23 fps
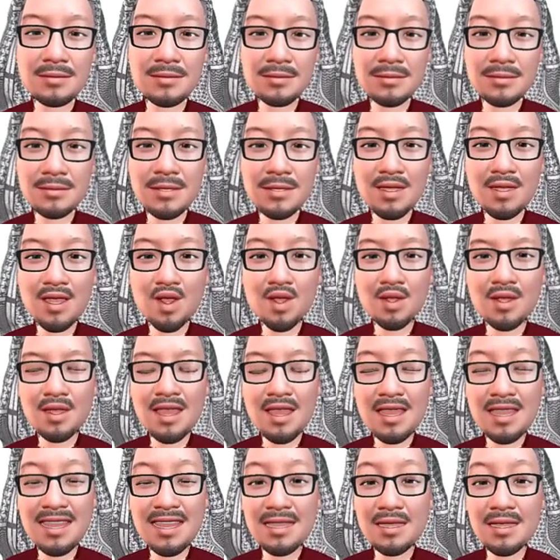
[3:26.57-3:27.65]
atau
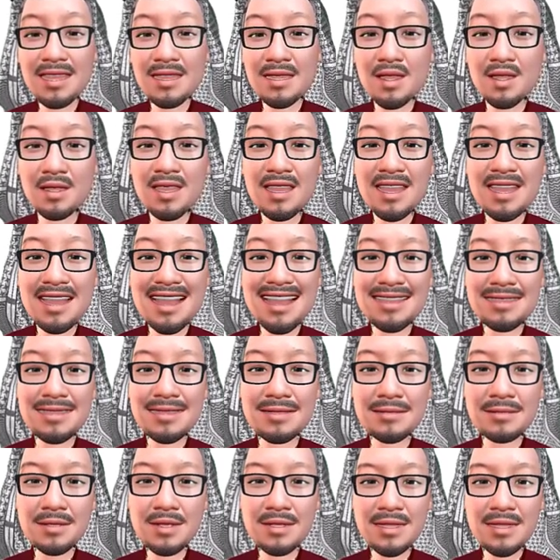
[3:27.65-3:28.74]
benda yang diberi
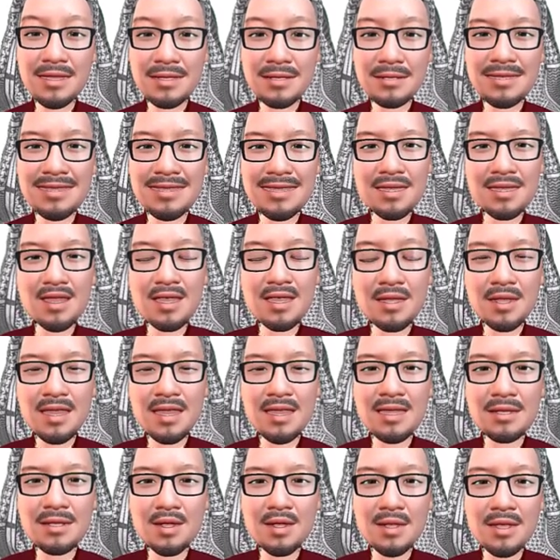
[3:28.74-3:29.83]
eh, sifat
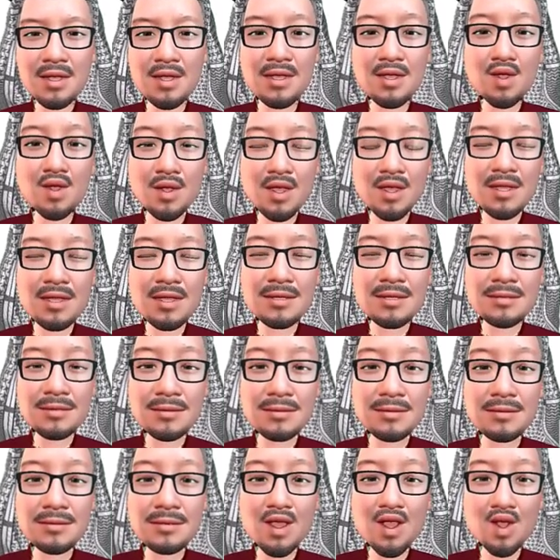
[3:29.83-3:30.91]
karakter tersebut
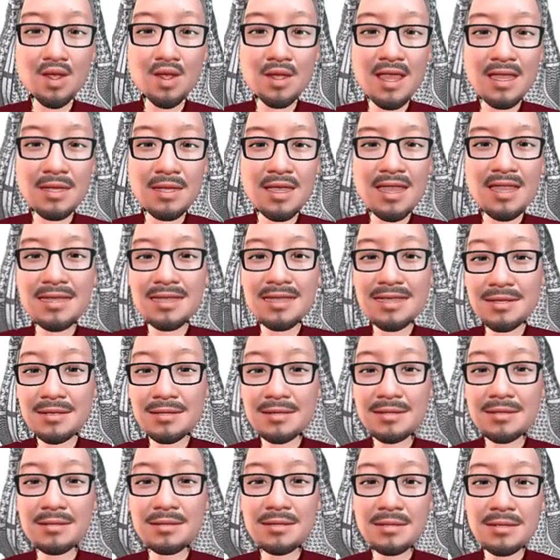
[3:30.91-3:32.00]
merupakan
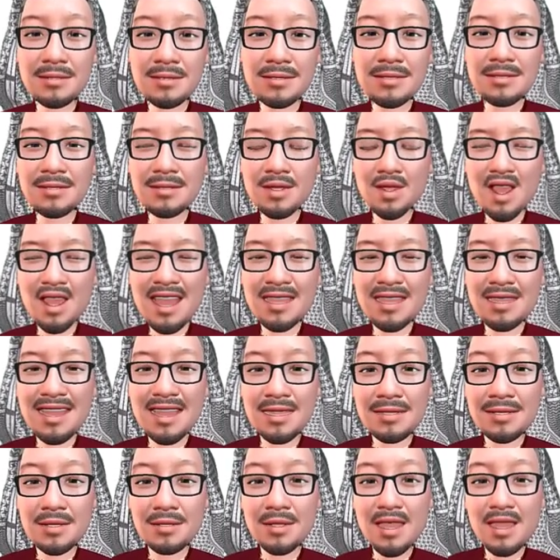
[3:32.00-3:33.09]

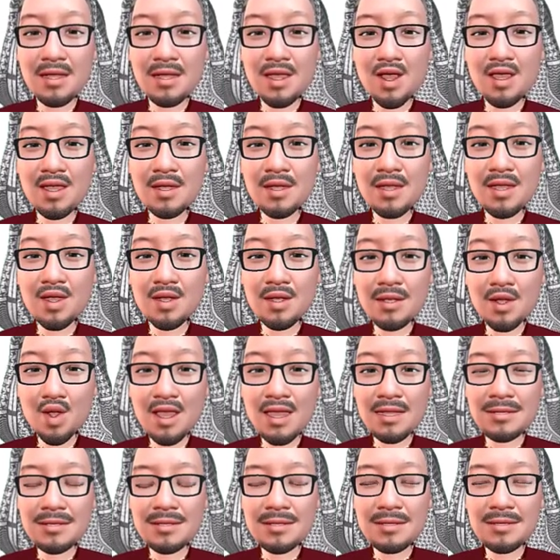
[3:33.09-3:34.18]
muannath atau
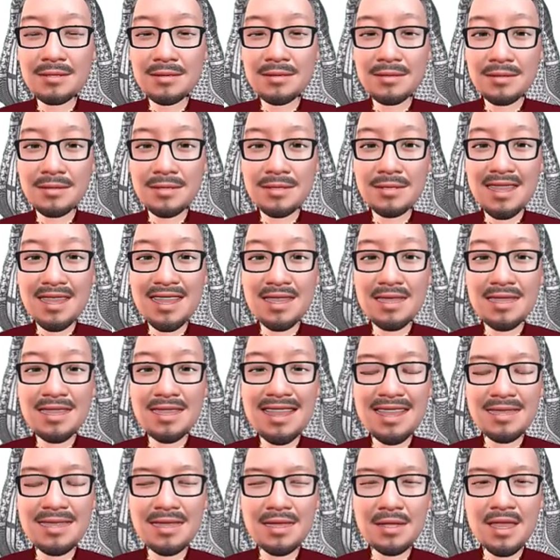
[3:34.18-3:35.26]
perempuan. Ya, ini
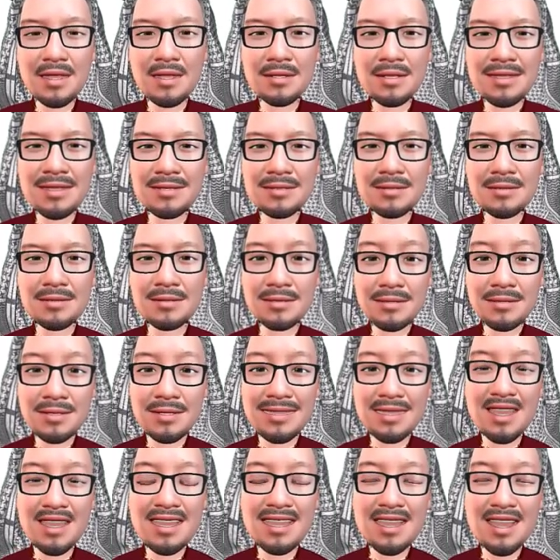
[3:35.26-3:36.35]
ada taknya.
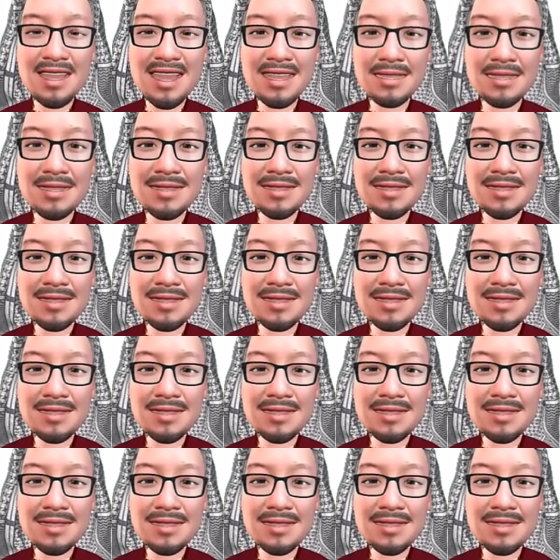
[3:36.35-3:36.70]
Sehingga